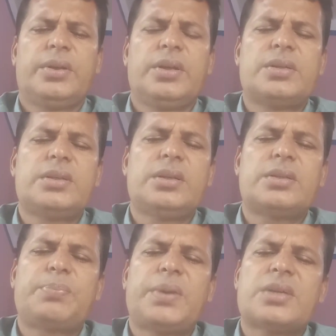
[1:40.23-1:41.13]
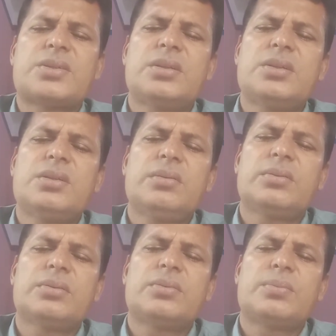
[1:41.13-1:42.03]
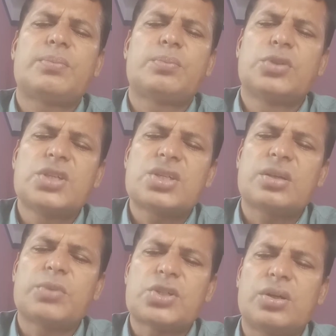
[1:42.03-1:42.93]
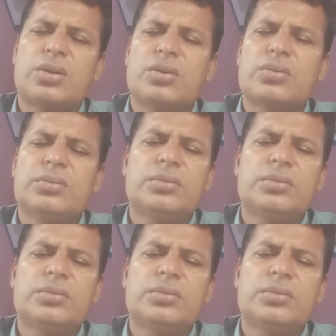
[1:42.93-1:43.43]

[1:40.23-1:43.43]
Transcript: এটি একটি প্রাচীন প্রতিষ্ঠান বা সংগঠন